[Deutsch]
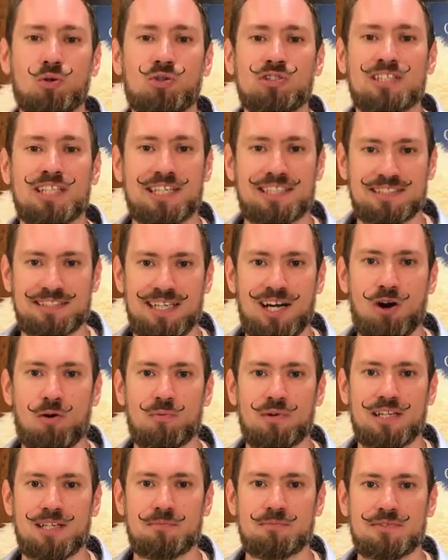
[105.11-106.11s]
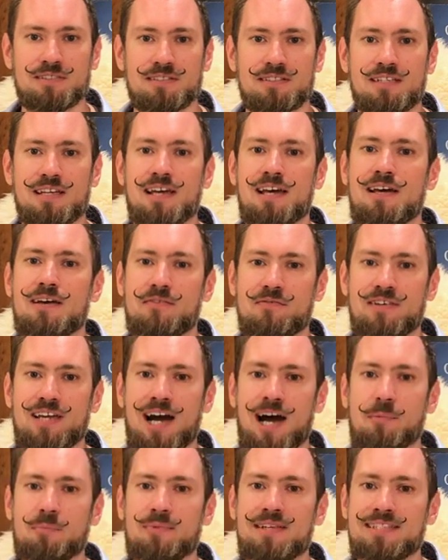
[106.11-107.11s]
unseres Traumlebens.
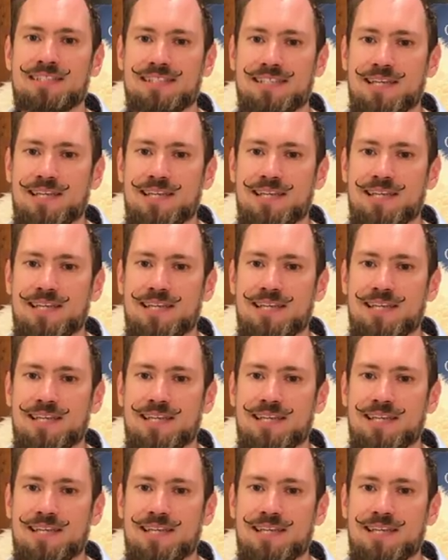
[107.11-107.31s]
Wir haben es